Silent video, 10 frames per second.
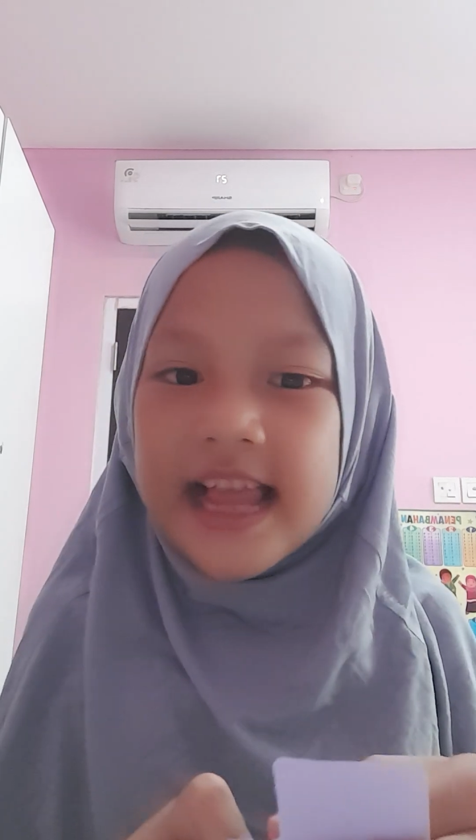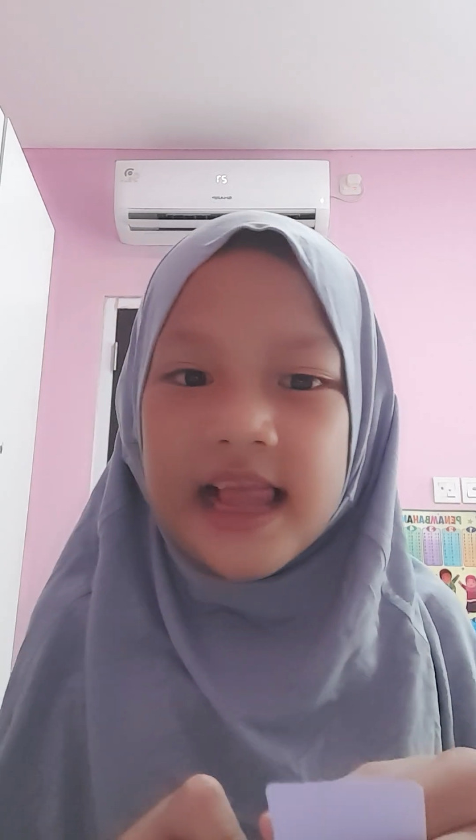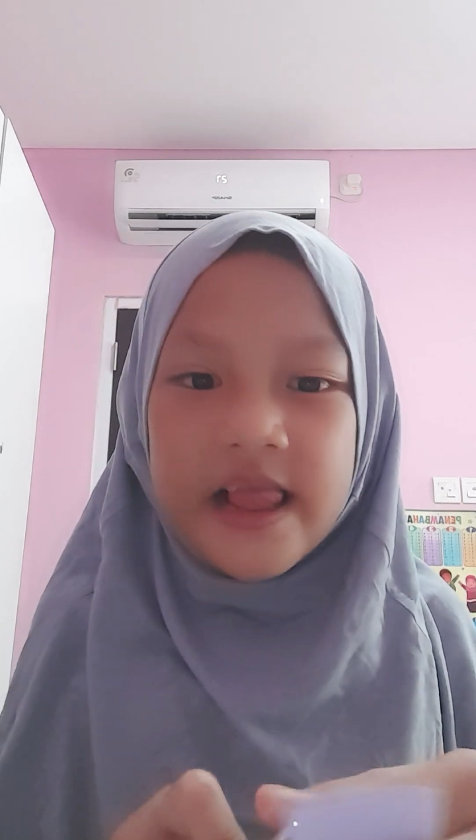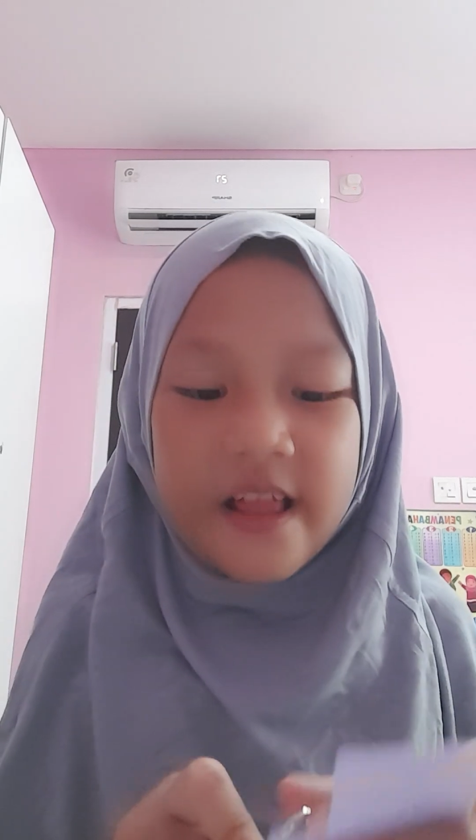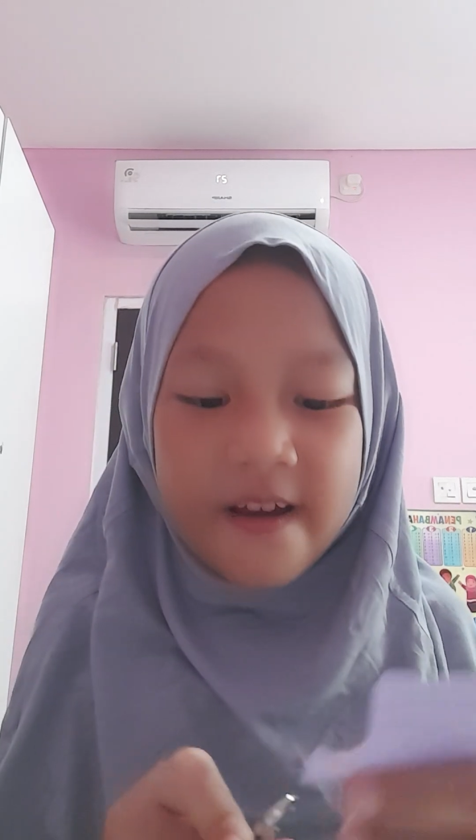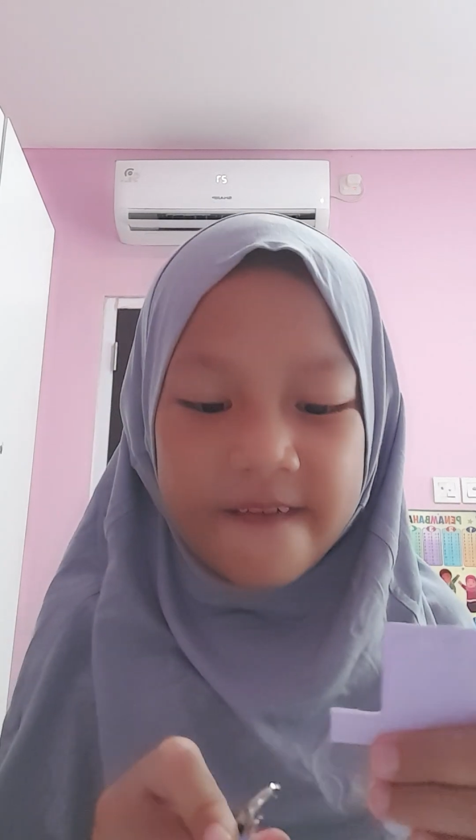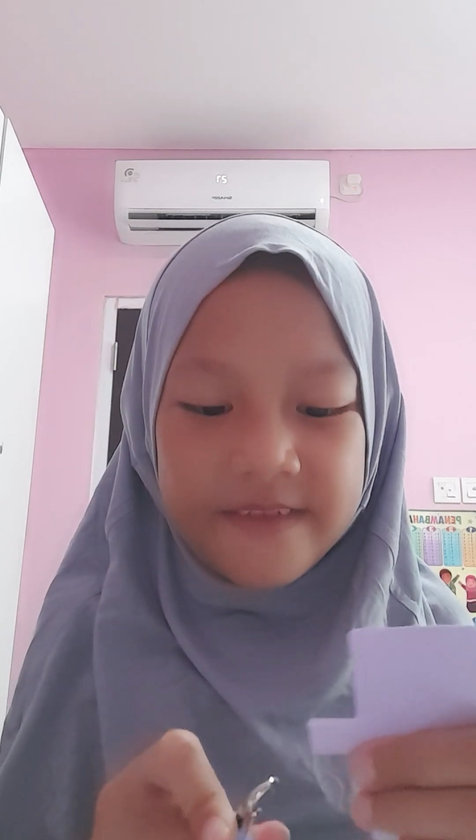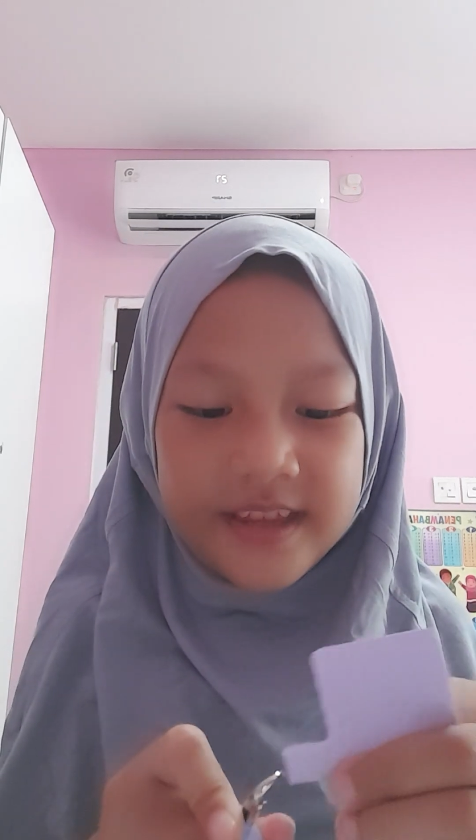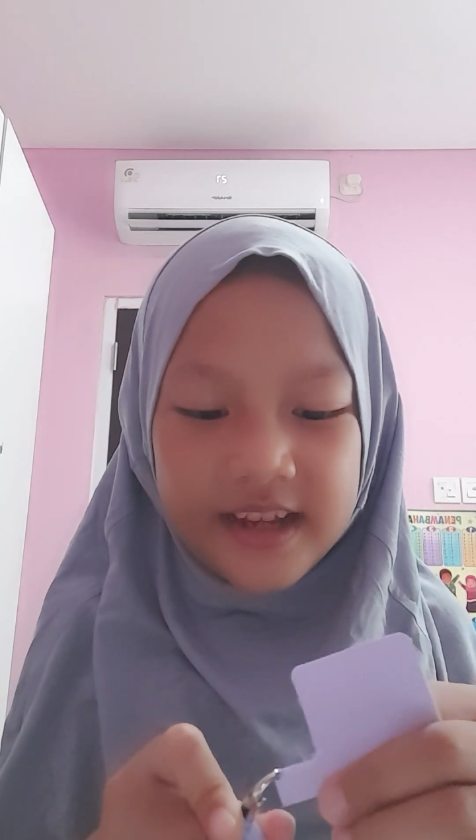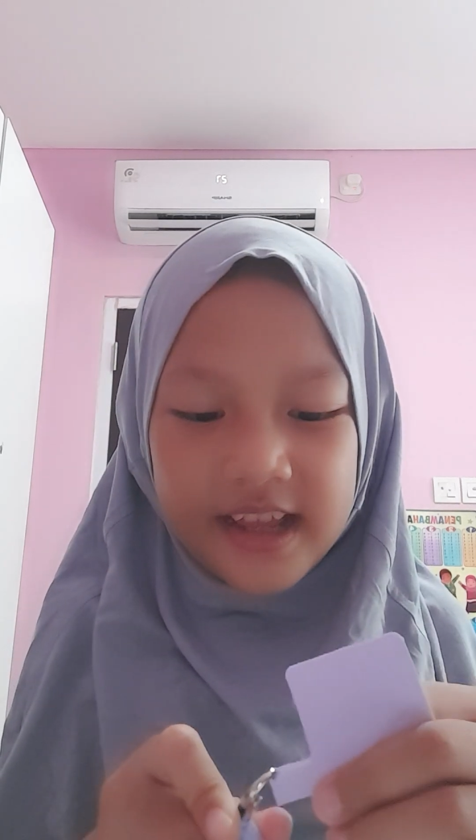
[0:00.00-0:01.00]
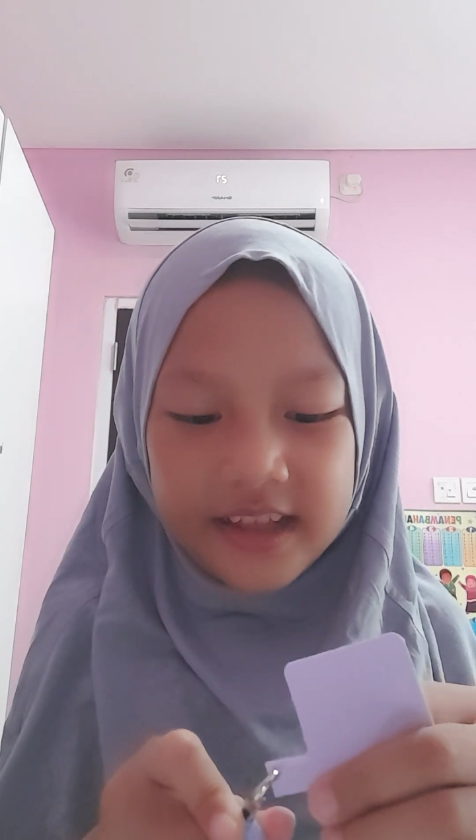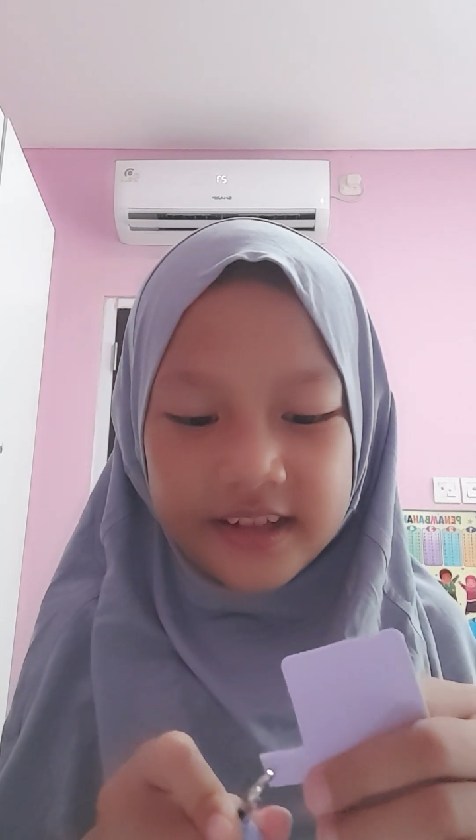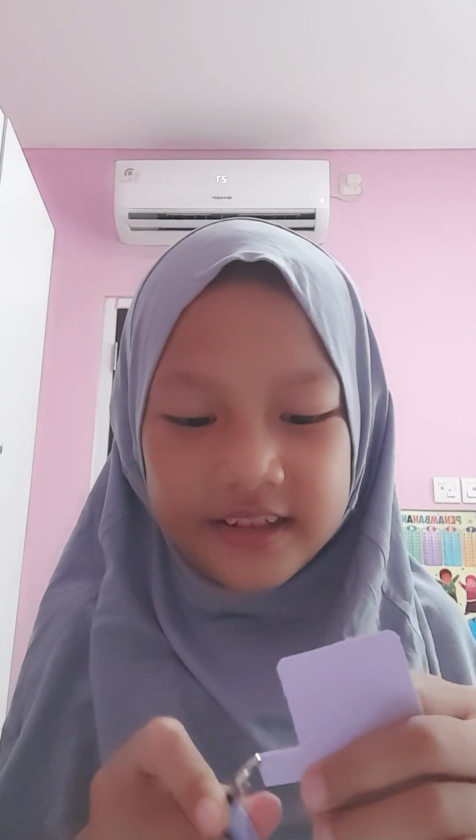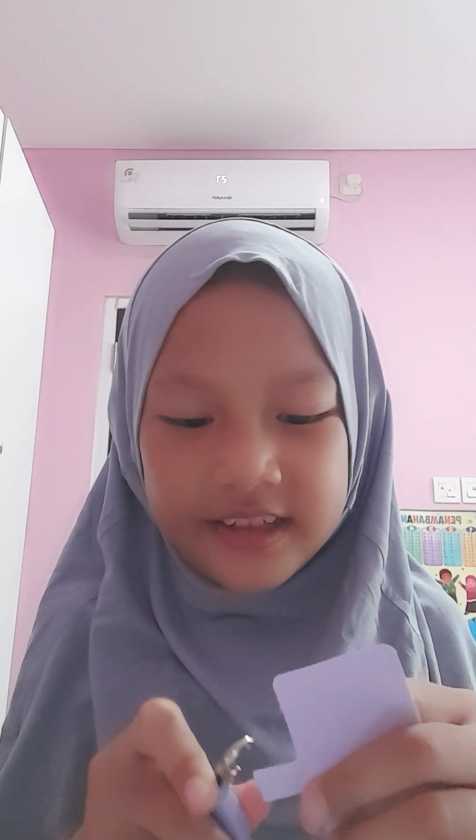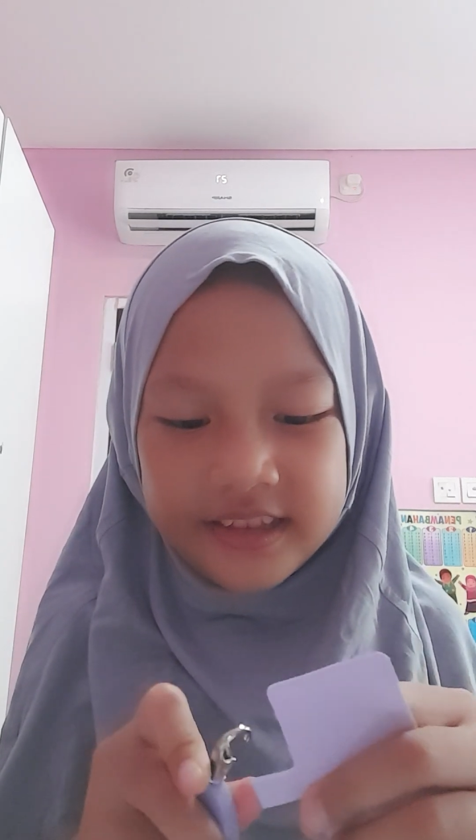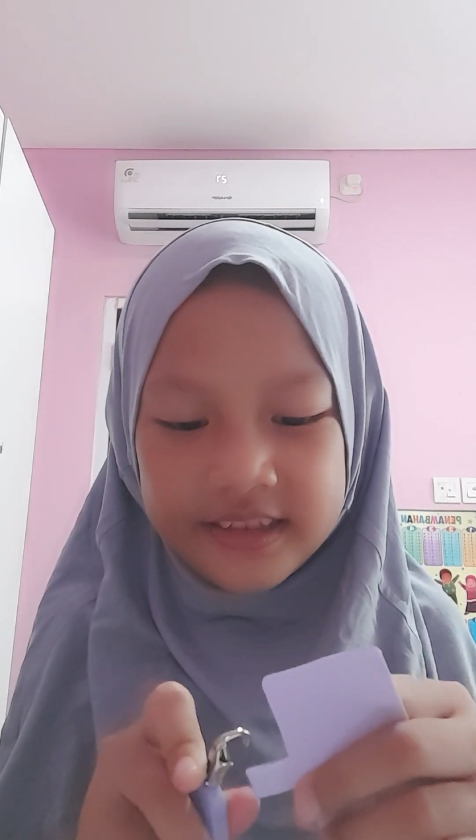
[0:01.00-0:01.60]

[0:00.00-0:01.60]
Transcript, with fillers: love the color